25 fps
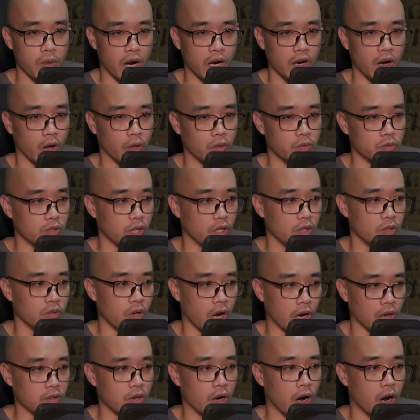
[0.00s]
Chứ vậy nè,
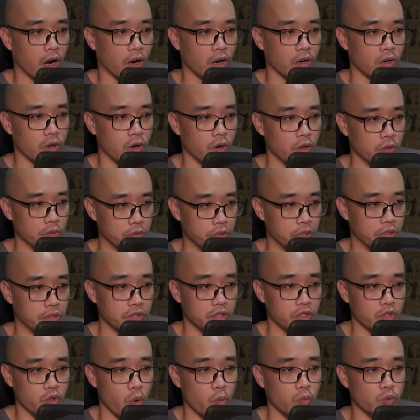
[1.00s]
Minh Nguyệt Giáo chúng
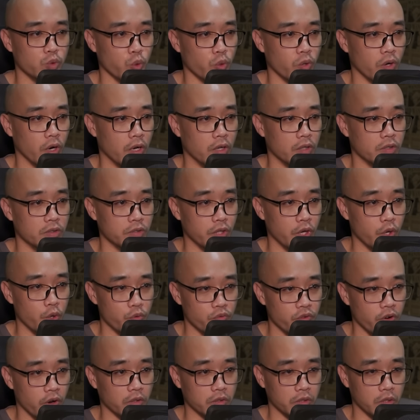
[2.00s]
ta cùng Thông Thiên
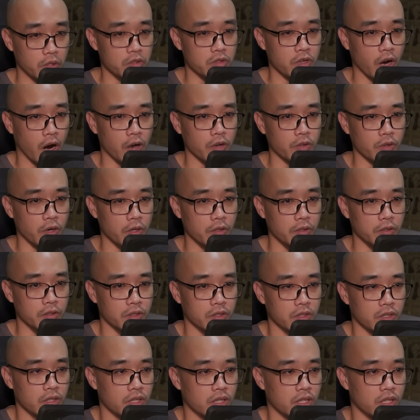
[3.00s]
Tiên Giáo có thù sâu như
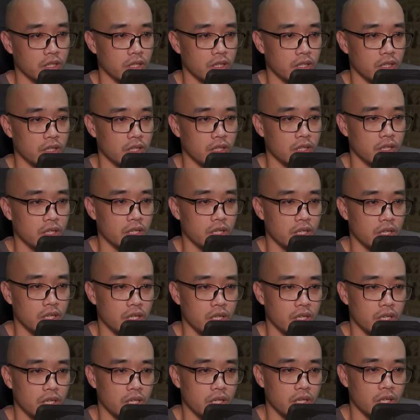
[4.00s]
biển, cho tới bây
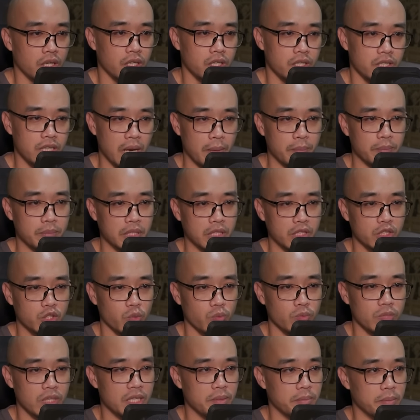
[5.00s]
giờ Thông Thiên Tiên
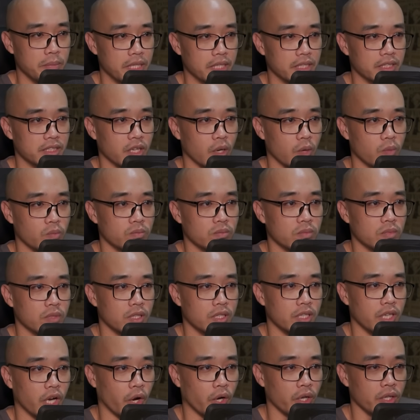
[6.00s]
Giáo chưa từng buông lỏng
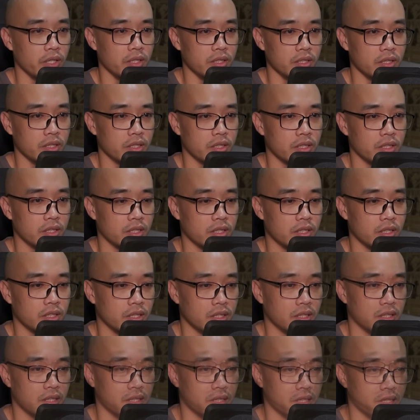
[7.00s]
dò xét với chúng ta bên
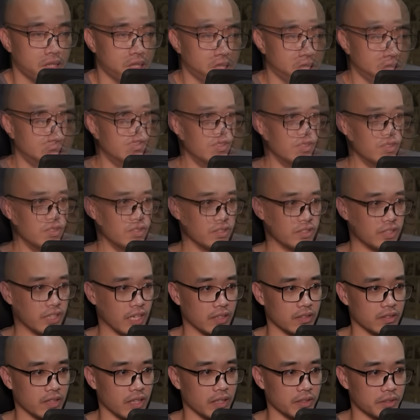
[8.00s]
này. Cho dù chúng
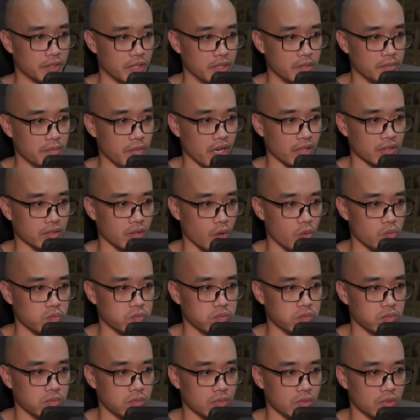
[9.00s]
ta không có bất kỳ động
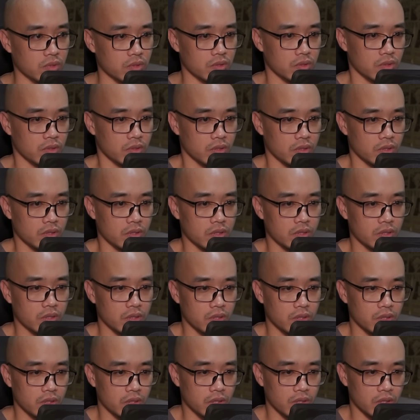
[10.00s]
tĩnh gì, thì sớm
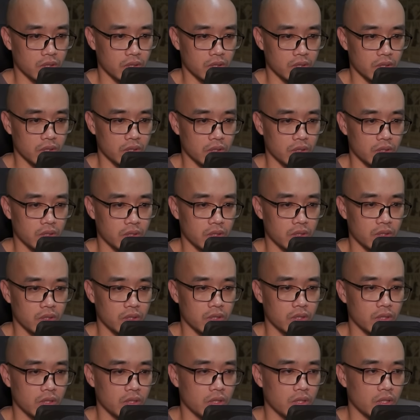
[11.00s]
muộn gì bọn chúng cũng sẽ
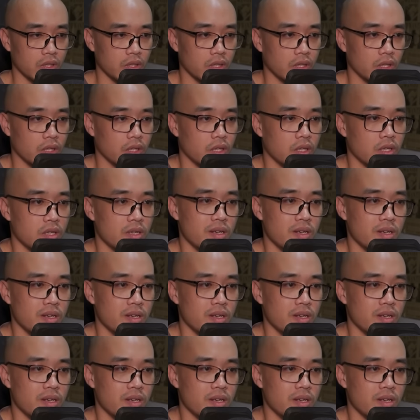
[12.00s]
tiến công tới mà